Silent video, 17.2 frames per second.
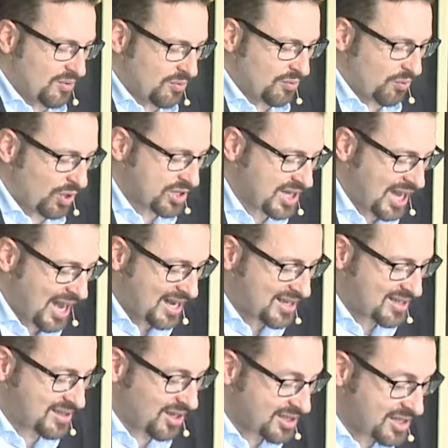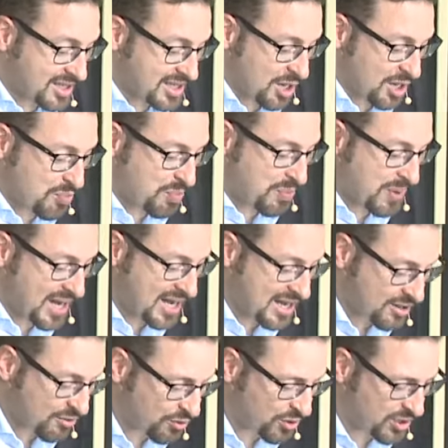wo es heißt, das ist ein
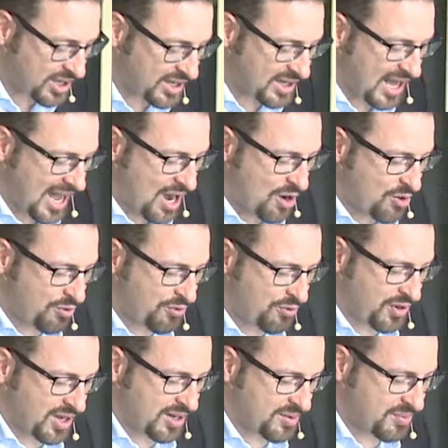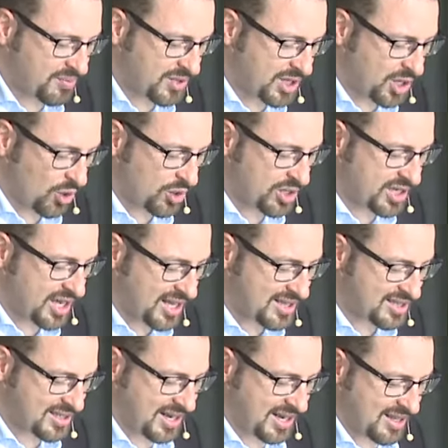Bild für die Taufe, die euch
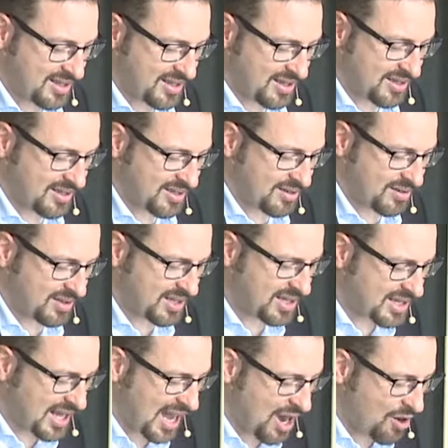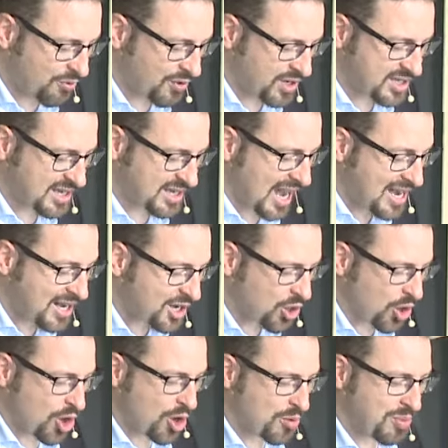jetzt rettet. Die Taufe ist keine
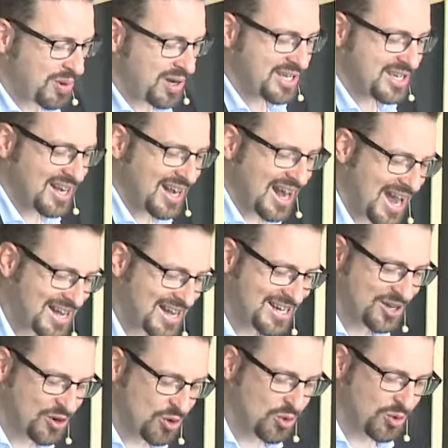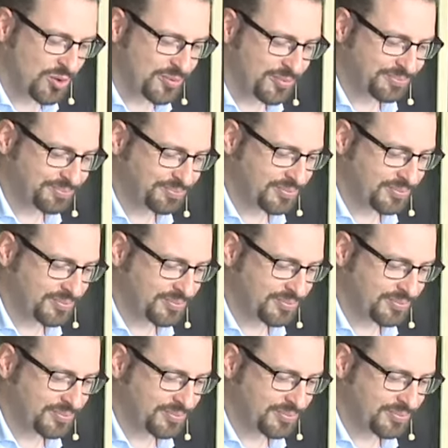körperliche Reinigung.